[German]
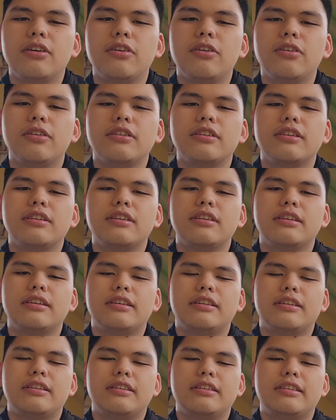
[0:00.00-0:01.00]
Und
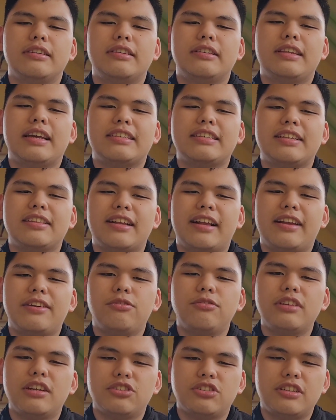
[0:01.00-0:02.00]
das hätte keinen
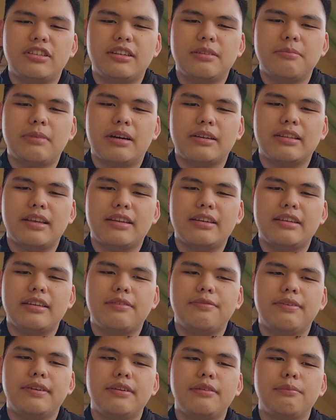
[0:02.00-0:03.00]
Unterschied gemacht, denn
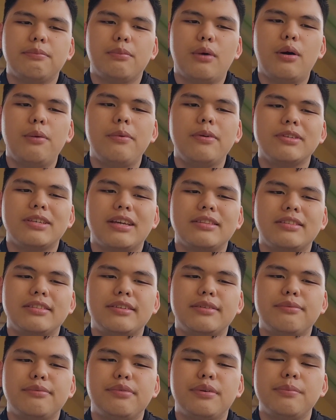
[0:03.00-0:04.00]
ich finde, Morbius hat
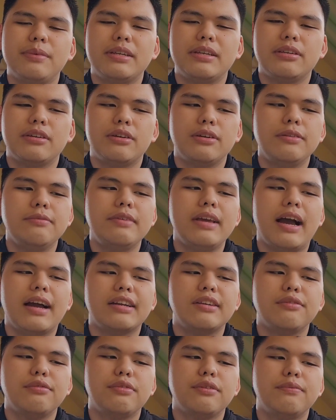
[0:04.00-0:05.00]
sich für mich irgendwie
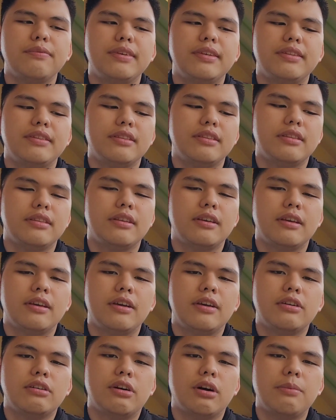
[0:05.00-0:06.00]
angefühlt wie ein
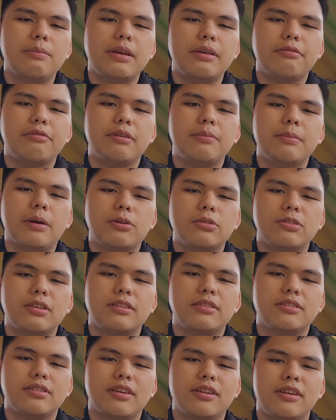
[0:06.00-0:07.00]
Comicfilm aus
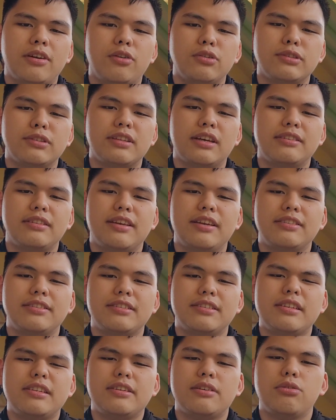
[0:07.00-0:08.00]
den 2000ern, die
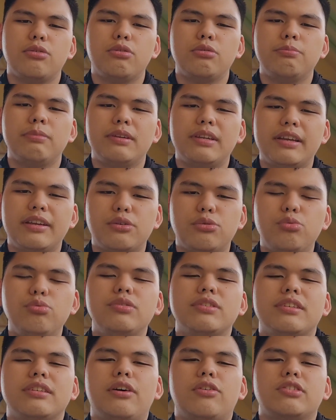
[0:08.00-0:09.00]
jetzt nicht unbedingt
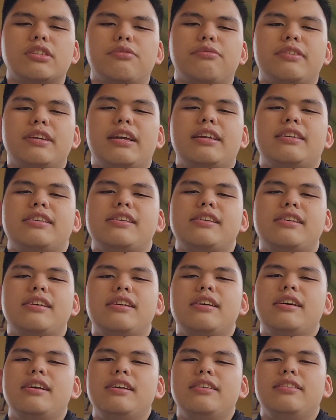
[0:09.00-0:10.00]
gut sind, außer vielleicht
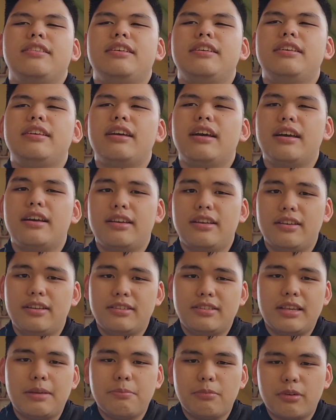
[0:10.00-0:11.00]
die äh,
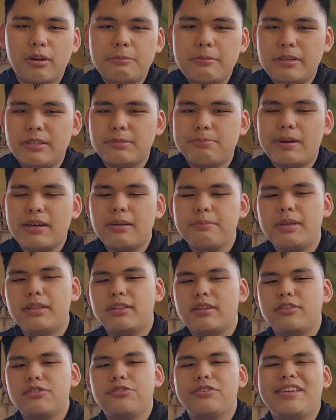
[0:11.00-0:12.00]
Sam Raimi Spider-Man
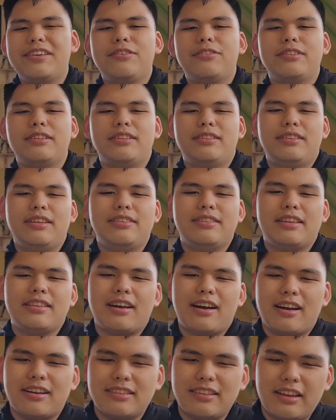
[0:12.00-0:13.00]
Trilogie und die
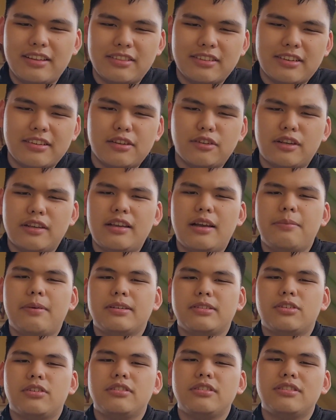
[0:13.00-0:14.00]
Trilogie,
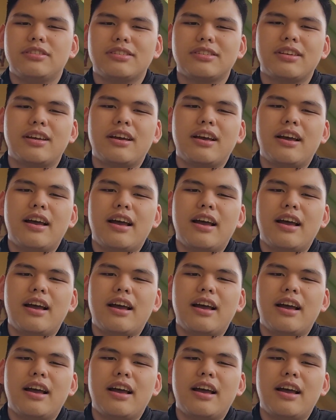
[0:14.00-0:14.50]
aber sonst